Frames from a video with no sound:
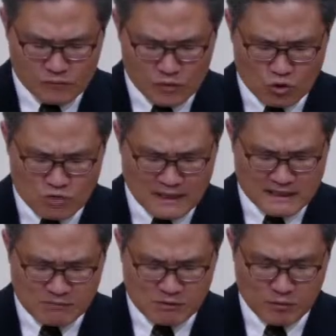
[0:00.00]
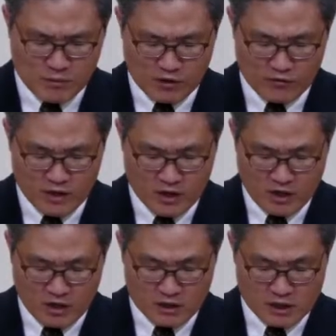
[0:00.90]
오늘 말씀을 보면
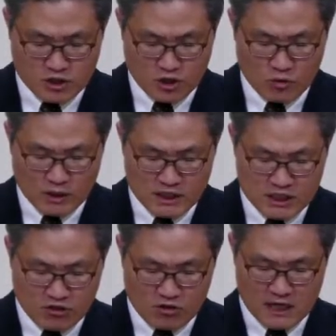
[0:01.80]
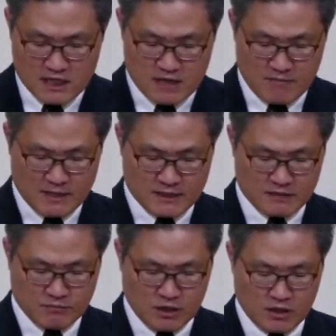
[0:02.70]
1절과 2절까지의
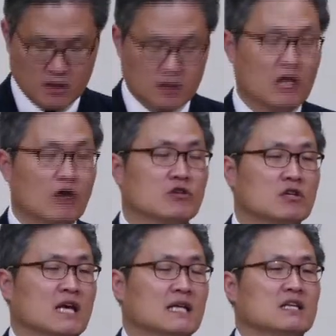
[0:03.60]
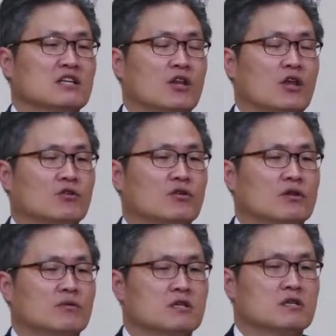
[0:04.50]
말씀이 이 예언을 깨닫게 된
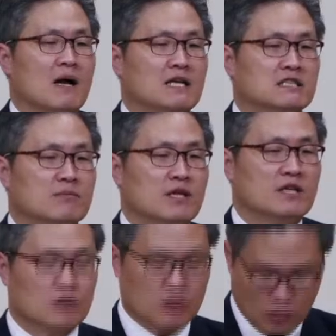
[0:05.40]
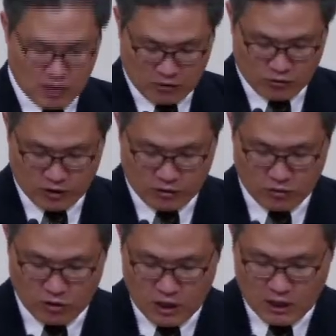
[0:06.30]
그 말씀에 대해서 기록하고 있고
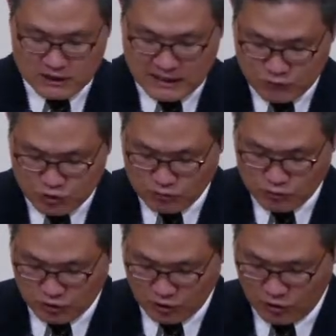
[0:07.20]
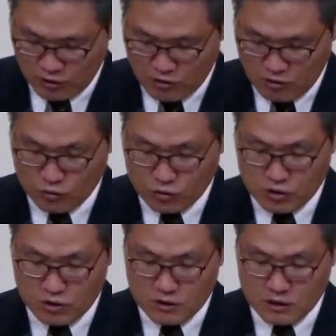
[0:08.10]
3절부터
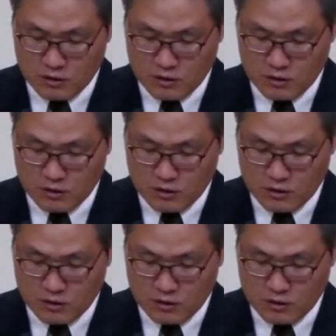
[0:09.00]
오늘